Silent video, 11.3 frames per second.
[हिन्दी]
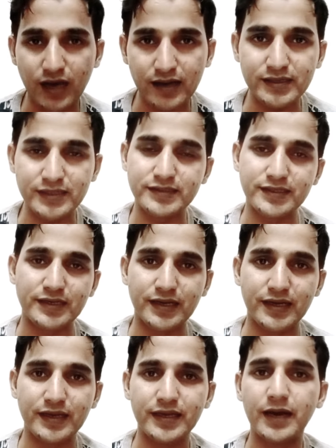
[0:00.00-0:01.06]
टारगेट करना
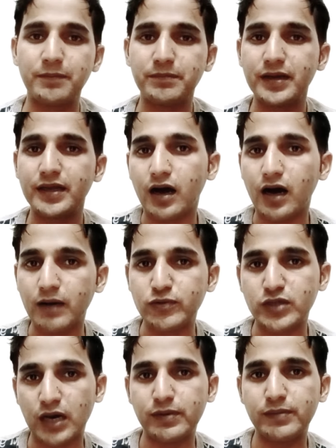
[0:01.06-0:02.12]
है कि हमने
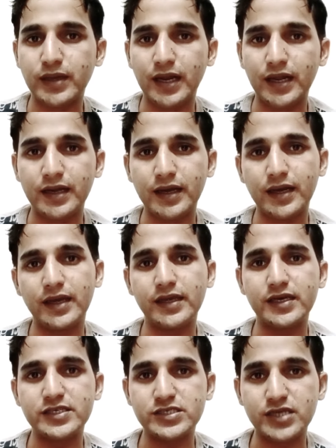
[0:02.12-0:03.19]
अबूधाबी में रहना है
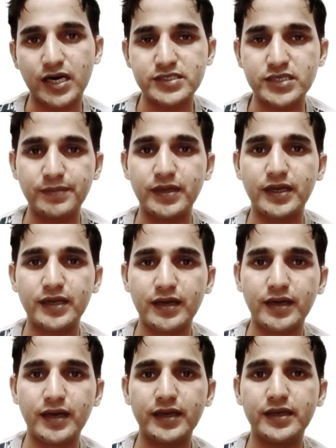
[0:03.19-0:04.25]
या शारजा में रहना
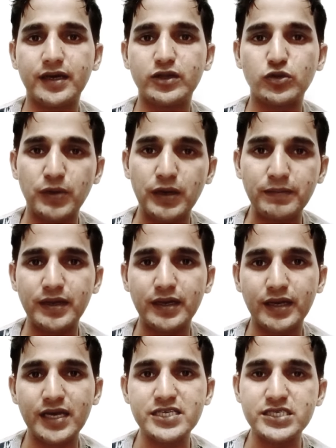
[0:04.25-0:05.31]
है या दुबई में
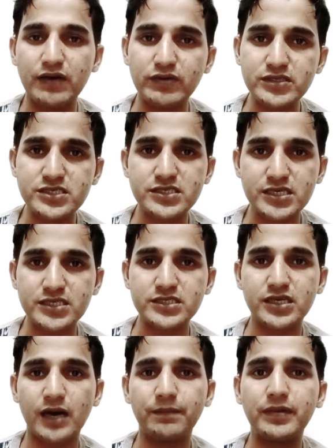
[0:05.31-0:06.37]
रहना है सेवन
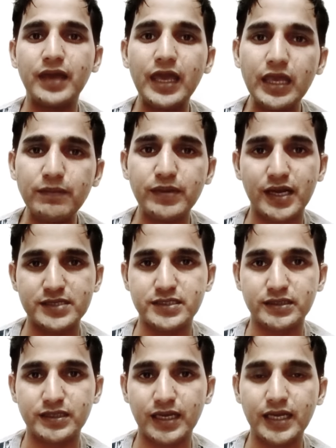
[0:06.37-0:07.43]
स्टेट्स या आप कहीं भी रह
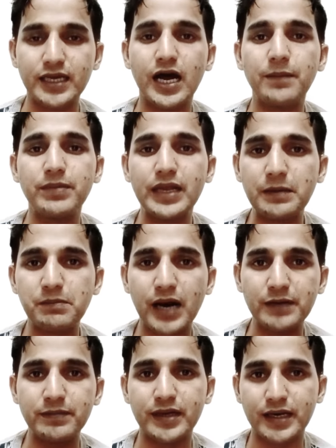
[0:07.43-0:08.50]
सकते हैं लेकिन आपने एक
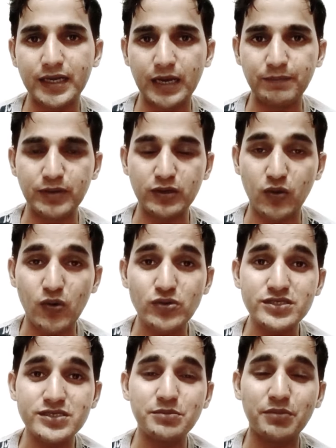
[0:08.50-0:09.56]
माइंड बनाना है कि आपने
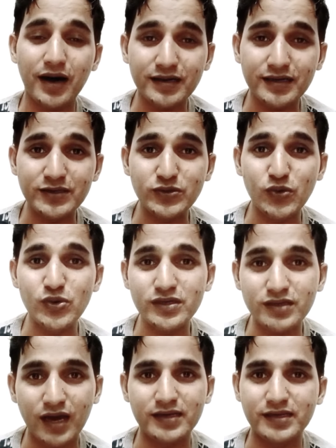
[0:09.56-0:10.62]
कौन सी मार्केट को
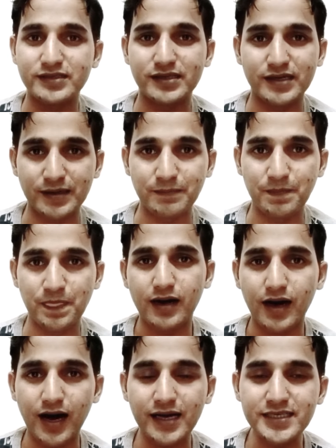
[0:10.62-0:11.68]
टारगेट करना है
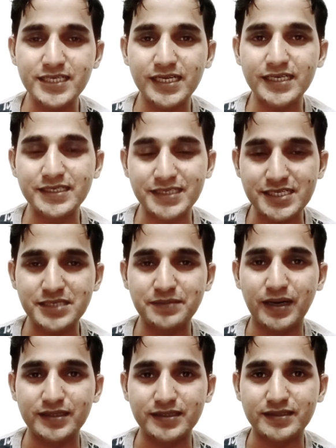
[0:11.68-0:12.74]
आगे चल के डिटेल से
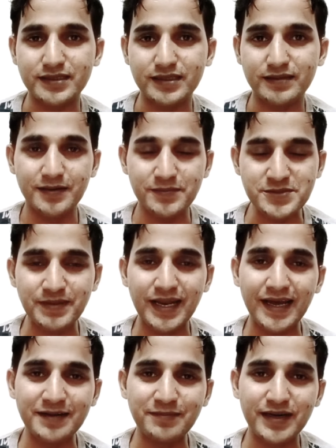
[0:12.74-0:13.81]
बात करते हैं बिसमीम
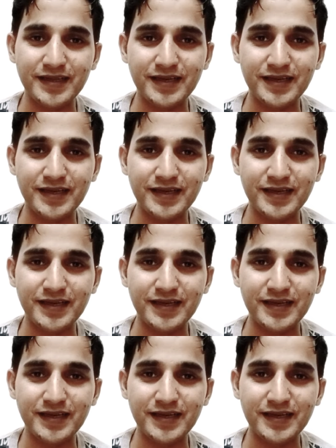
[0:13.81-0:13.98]
अल्लाम